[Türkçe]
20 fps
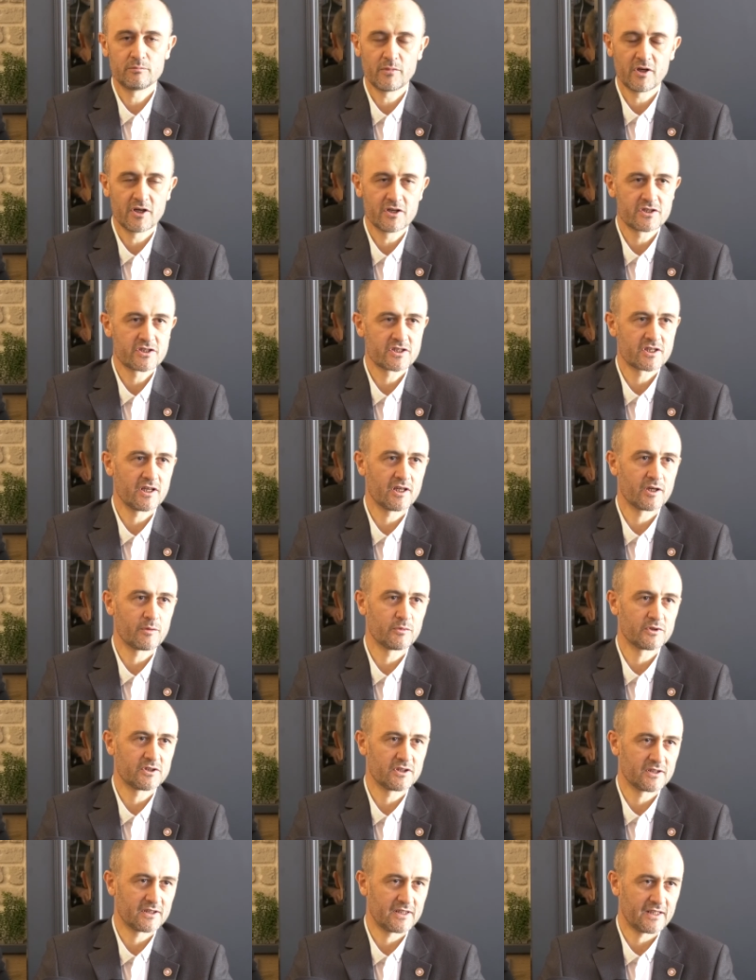
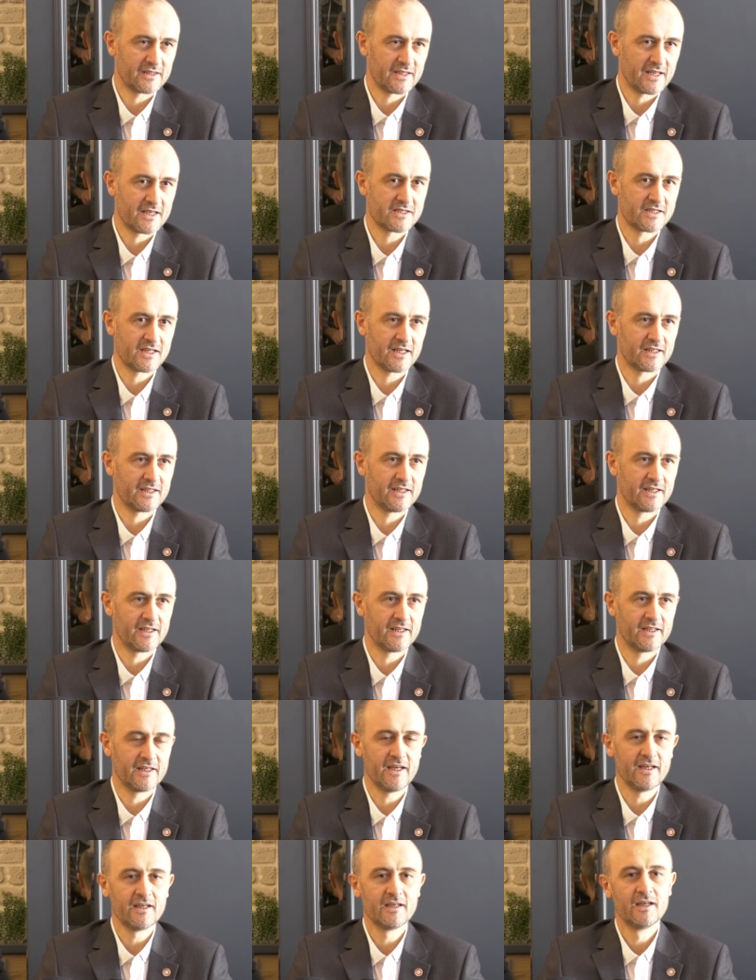bağışçılarımızın da
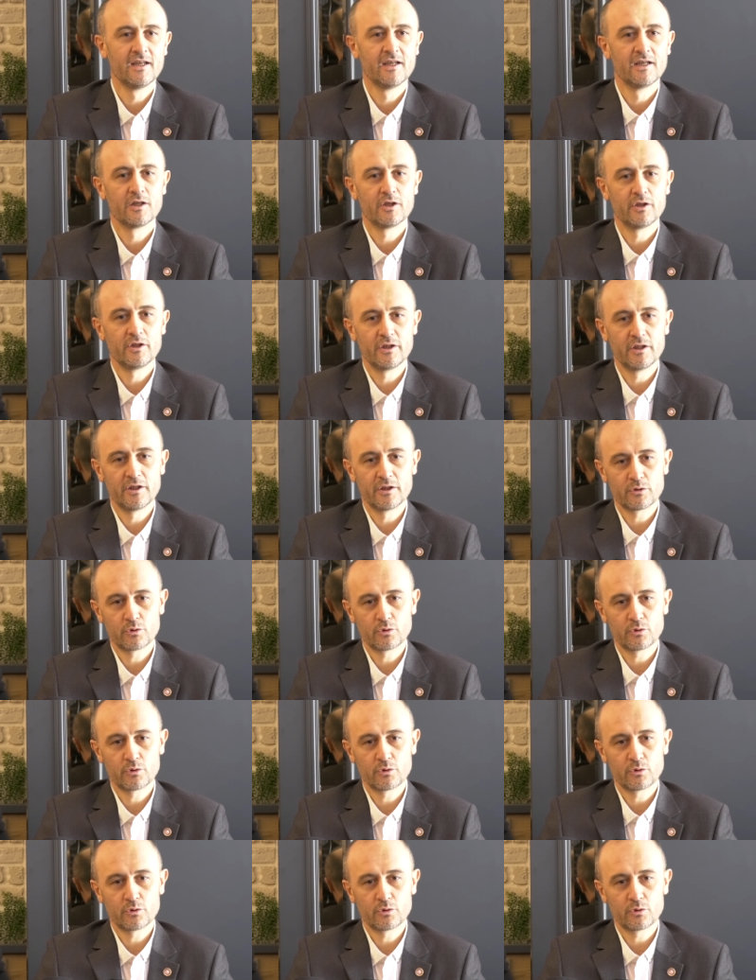destekleriyle e,